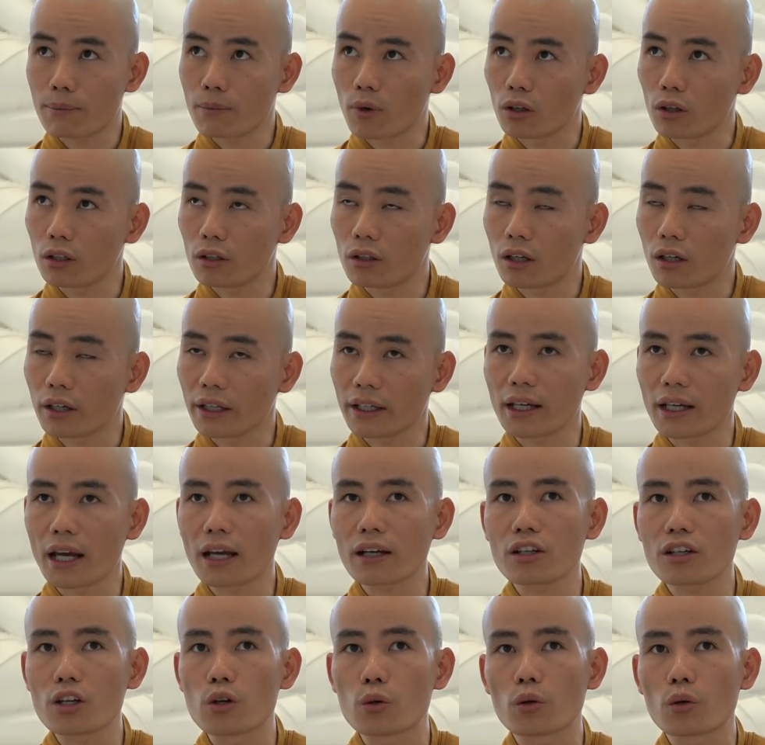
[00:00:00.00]
mọi loài
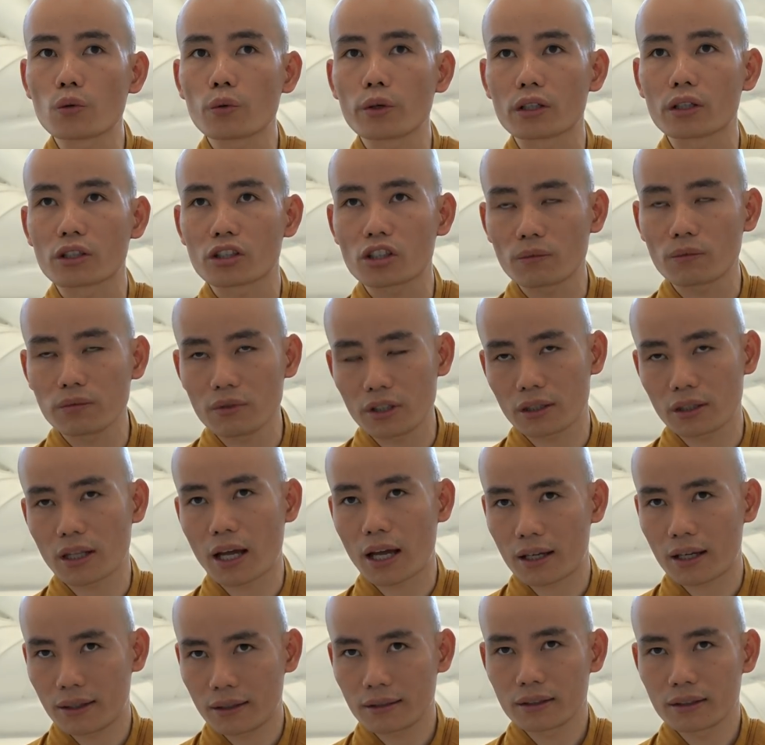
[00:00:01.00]
khác đều có quyền sống như ta.